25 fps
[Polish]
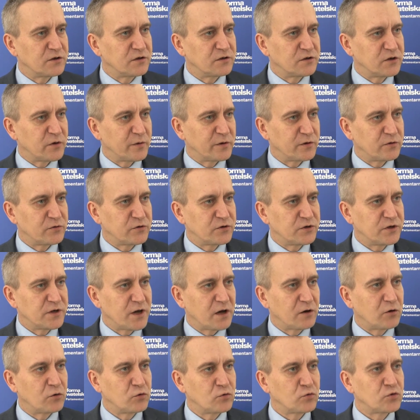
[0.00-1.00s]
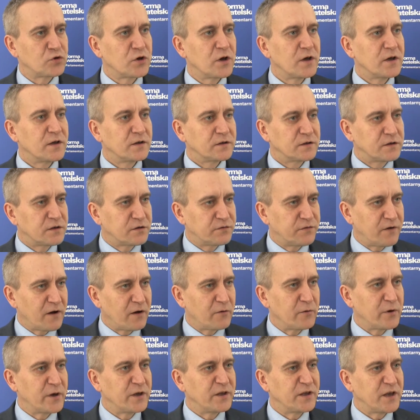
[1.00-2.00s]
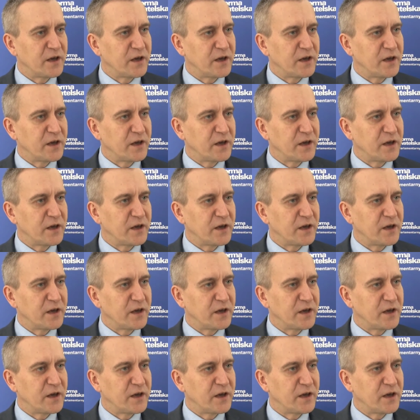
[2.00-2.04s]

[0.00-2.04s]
działalności jako już trwałej,